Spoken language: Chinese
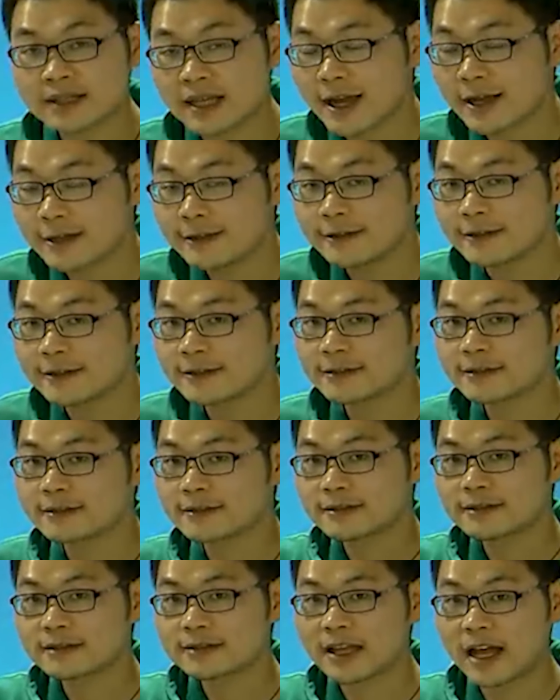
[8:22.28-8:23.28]
三，
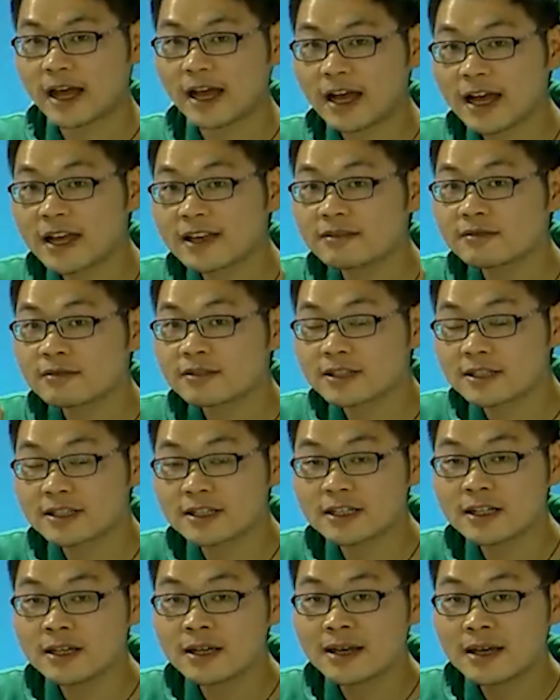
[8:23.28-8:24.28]
答案
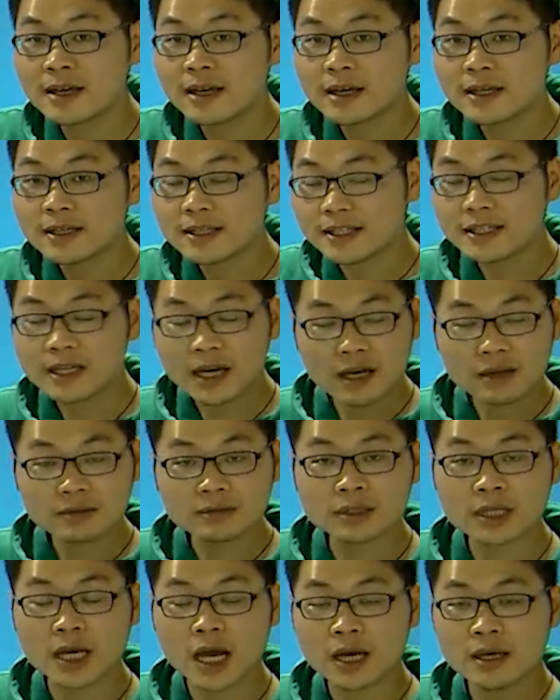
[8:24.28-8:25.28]
是一
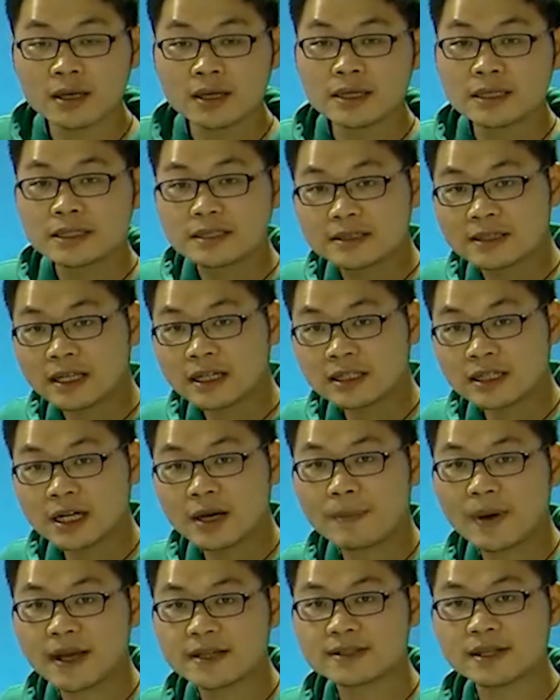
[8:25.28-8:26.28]
样的。三
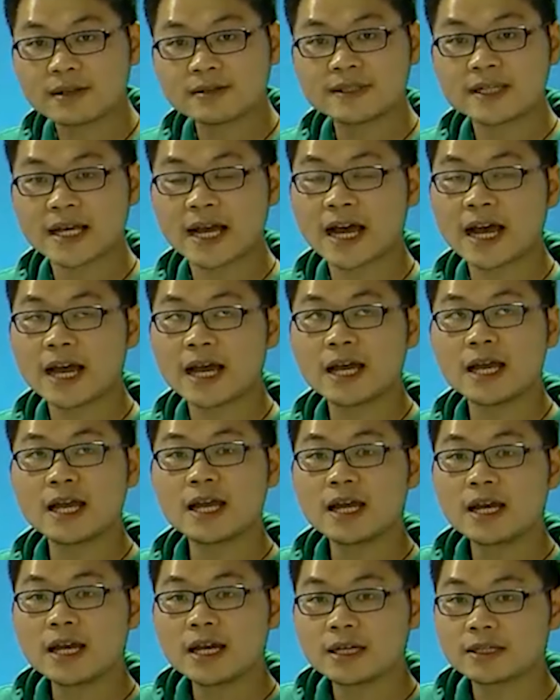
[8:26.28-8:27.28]
个八相加
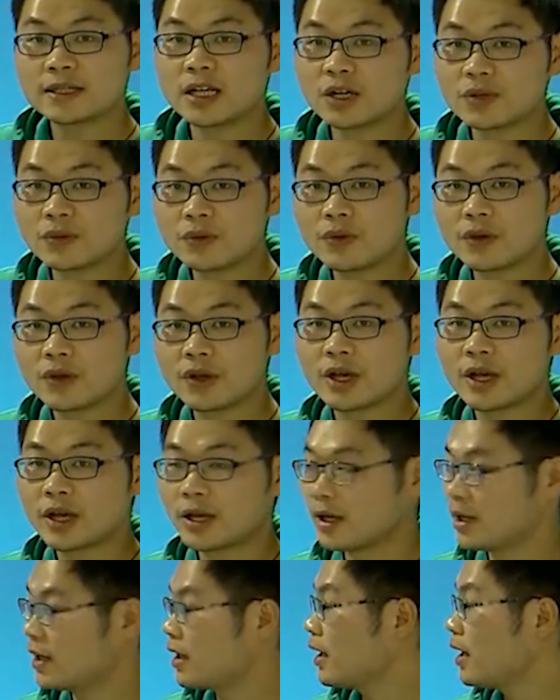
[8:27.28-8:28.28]
等于
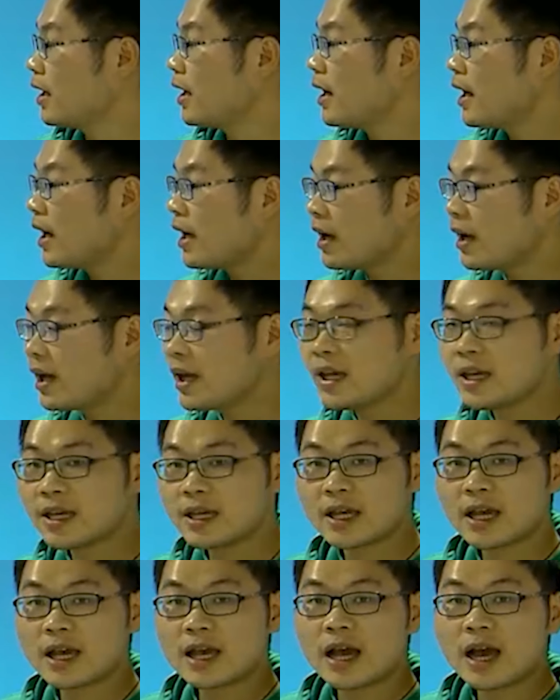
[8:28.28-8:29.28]

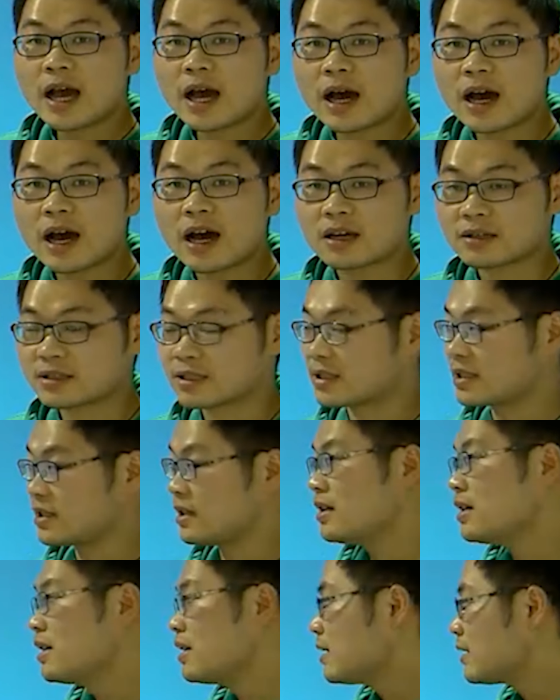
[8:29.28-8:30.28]
嘿二
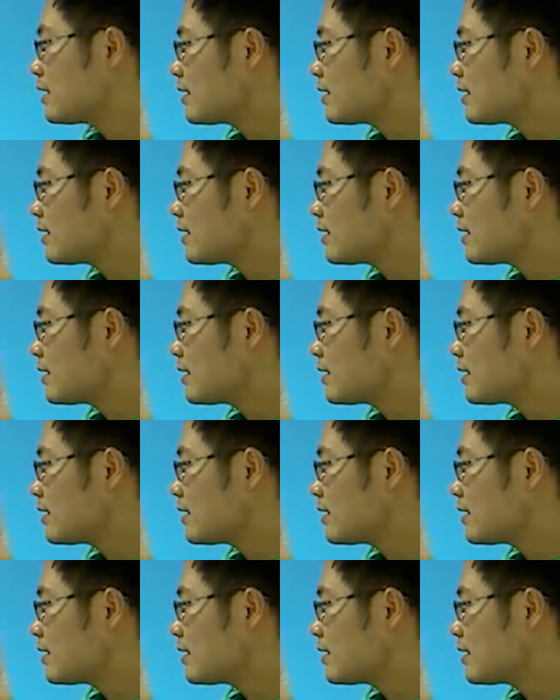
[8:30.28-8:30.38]
十。